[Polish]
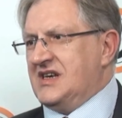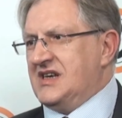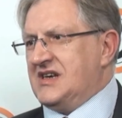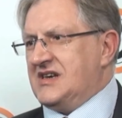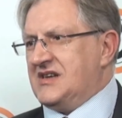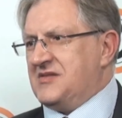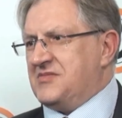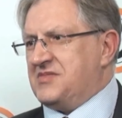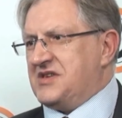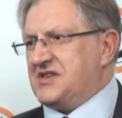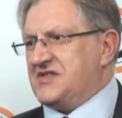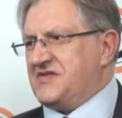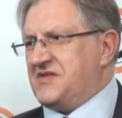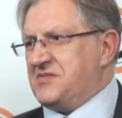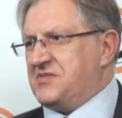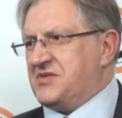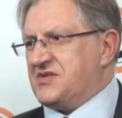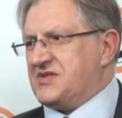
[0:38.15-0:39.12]
E,
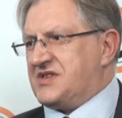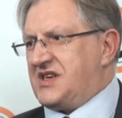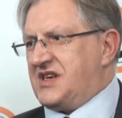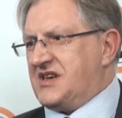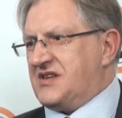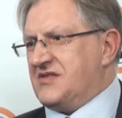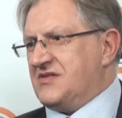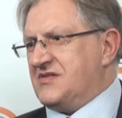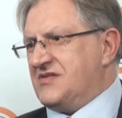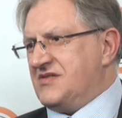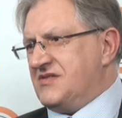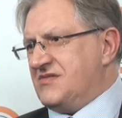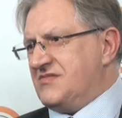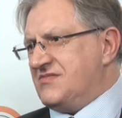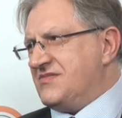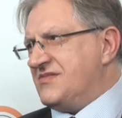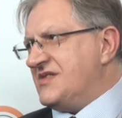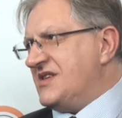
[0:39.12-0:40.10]
państwa polskiego, no,
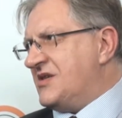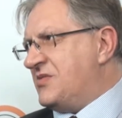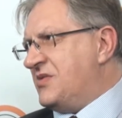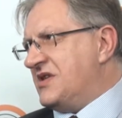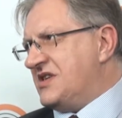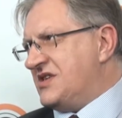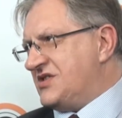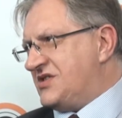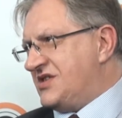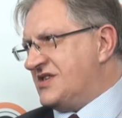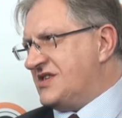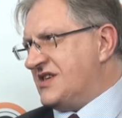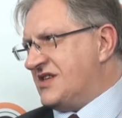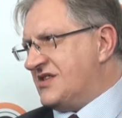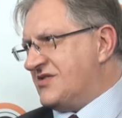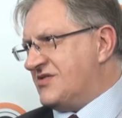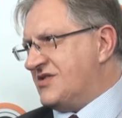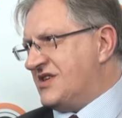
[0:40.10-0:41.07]
nakłada się
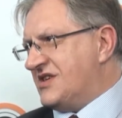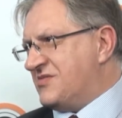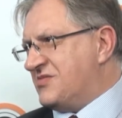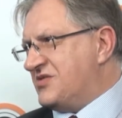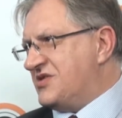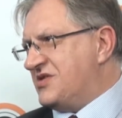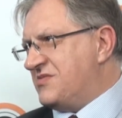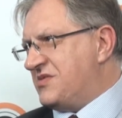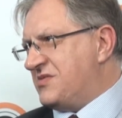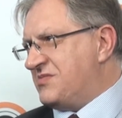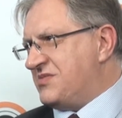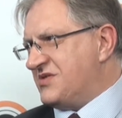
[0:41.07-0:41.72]
na to, jak my siebie